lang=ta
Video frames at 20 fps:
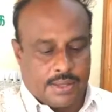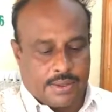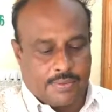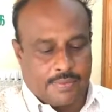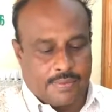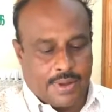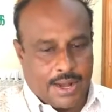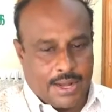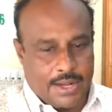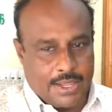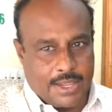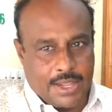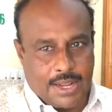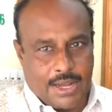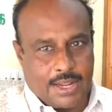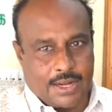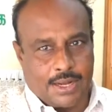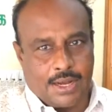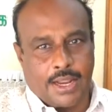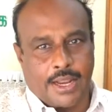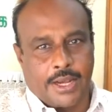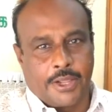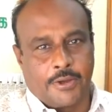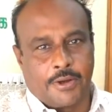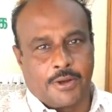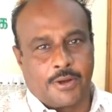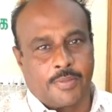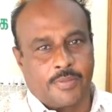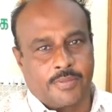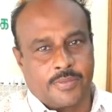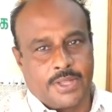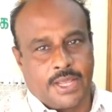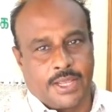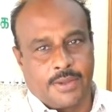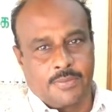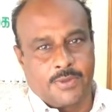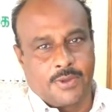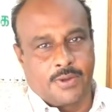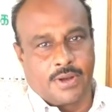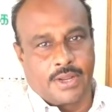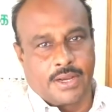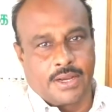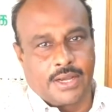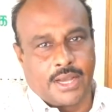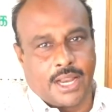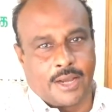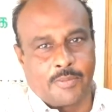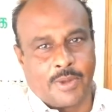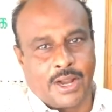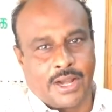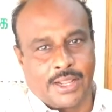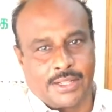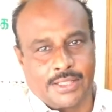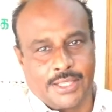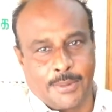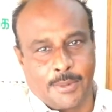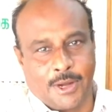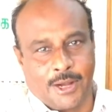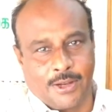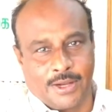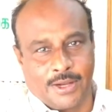வாடிக்கையாளர்கள் அனைவருக்கும் ஜெயம் ஜுவல்லரி அன்பான தீபாவளி